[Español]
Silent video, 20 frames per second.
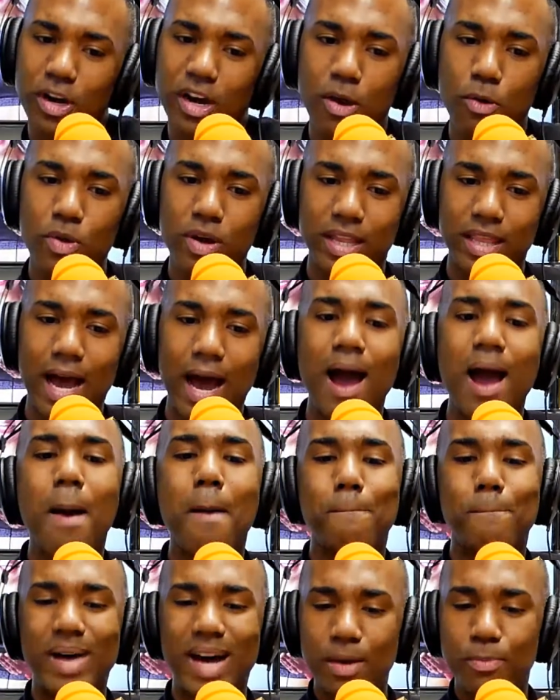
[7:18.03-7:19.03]
Recuerda,
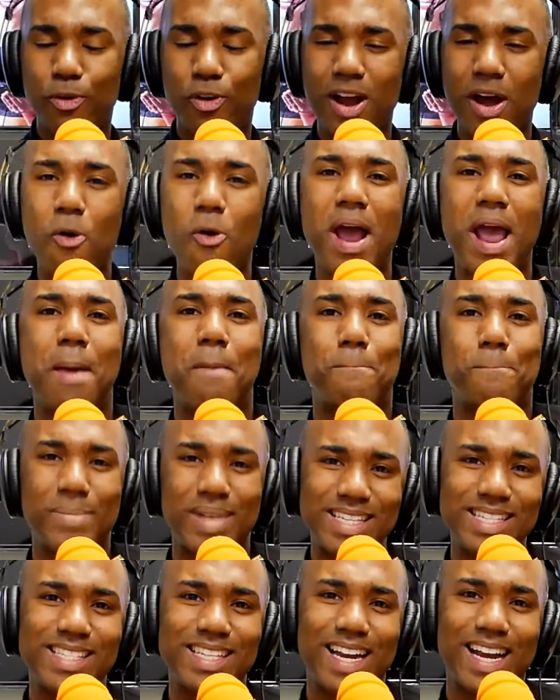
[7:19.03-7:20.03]
Barbonao en
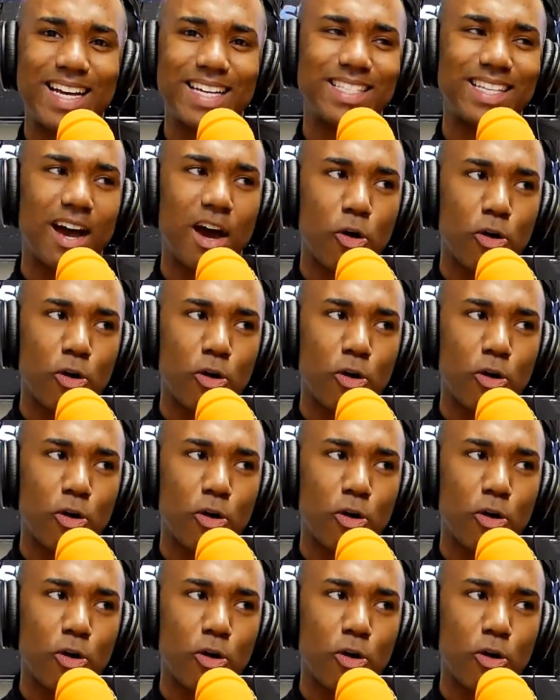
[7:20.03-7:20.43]
Mazanaza.